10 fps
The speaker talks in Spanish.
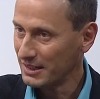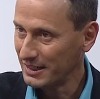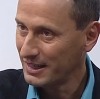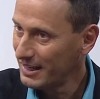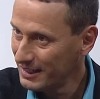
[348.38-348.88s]

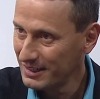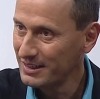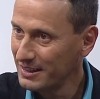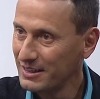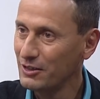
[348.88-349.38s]
general
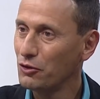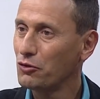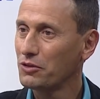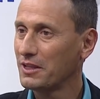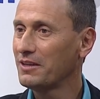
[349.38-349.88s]
eh, León
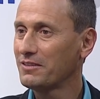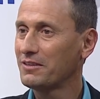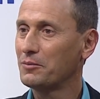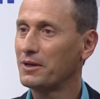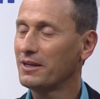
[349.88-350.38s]
Cortés,
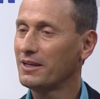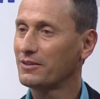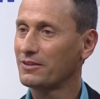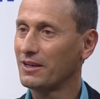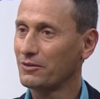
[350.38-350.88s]
eh, Y
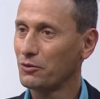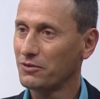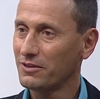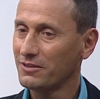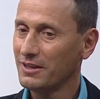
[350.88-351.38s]
las,
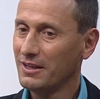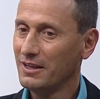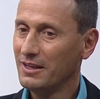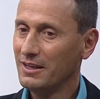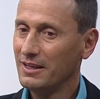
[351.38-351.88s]
otras,
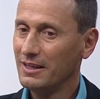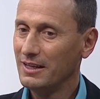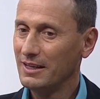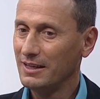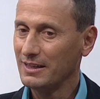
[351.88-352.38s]

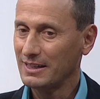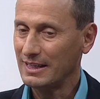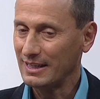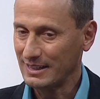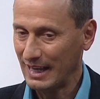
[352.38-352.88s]
eh,
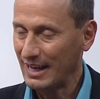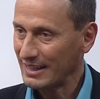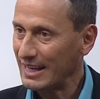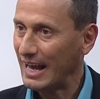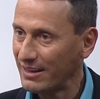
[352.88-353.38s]
que, que,
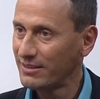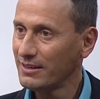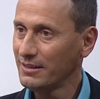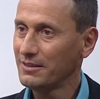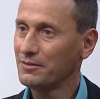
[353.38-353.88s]
que,
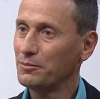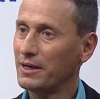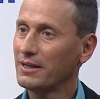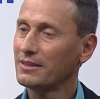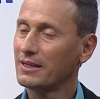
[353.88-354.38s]
hacen
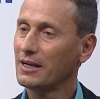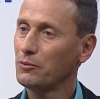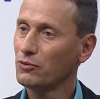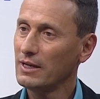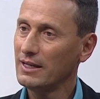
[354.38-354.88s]
¿verdad? que
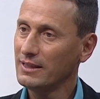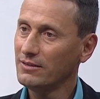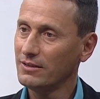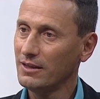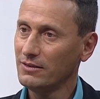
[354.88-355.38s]
tengamos una alta
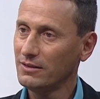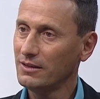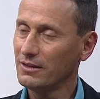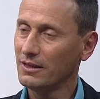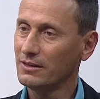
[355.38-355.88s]
incidencia
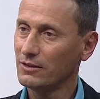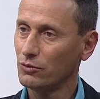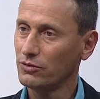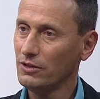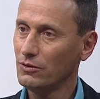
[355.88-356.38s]
de,
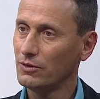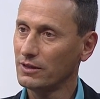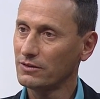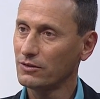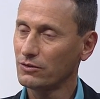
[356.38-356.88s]
suicidio en
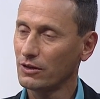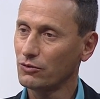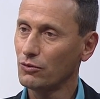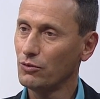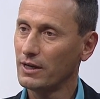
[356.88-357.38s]
estos, en
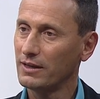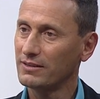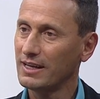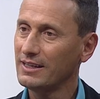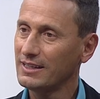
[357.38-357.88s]
estos lugares.
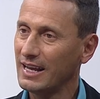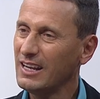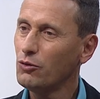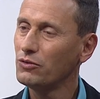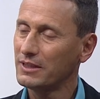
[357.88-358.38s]
¿Qué han,
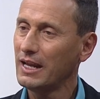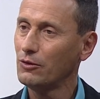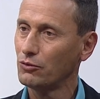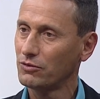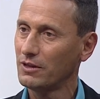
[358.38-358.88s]

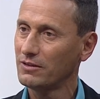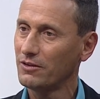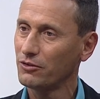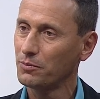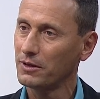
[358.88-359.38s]
encontrado ustedes
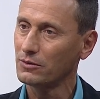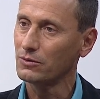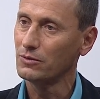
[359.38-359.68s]
al respecto?